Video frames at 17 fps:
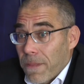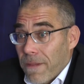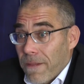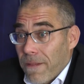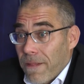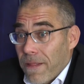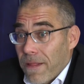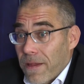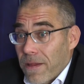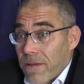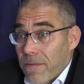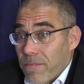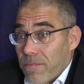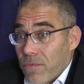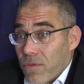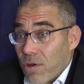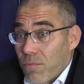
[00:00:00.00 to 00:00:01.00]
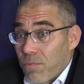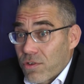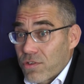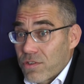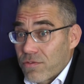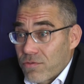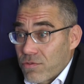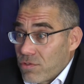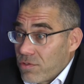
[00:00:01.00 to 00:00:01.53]
E, no
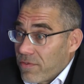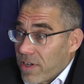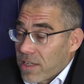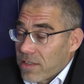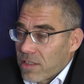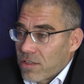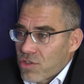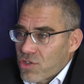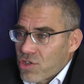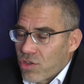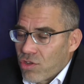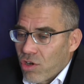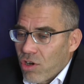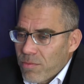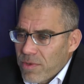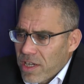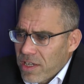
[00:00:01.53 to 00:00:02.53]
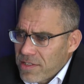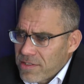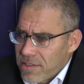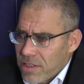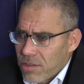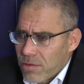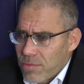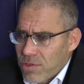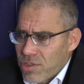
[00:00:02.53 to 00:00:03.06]
proszę zwrócić uwagę na to, że to
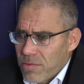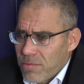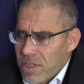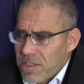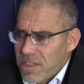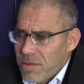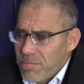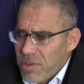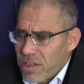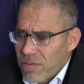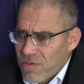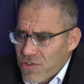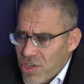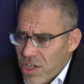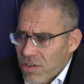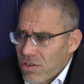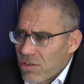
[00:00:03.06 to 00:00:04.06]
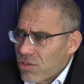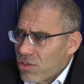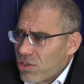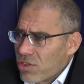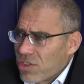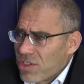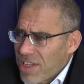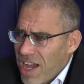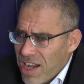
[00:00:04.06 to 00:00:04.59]
miejsce to będzie miejsce pierwszego
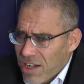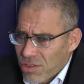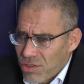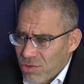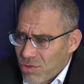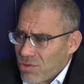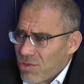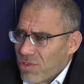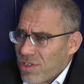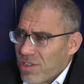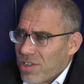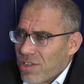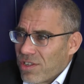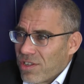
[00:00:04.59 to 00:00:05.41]
kontaktu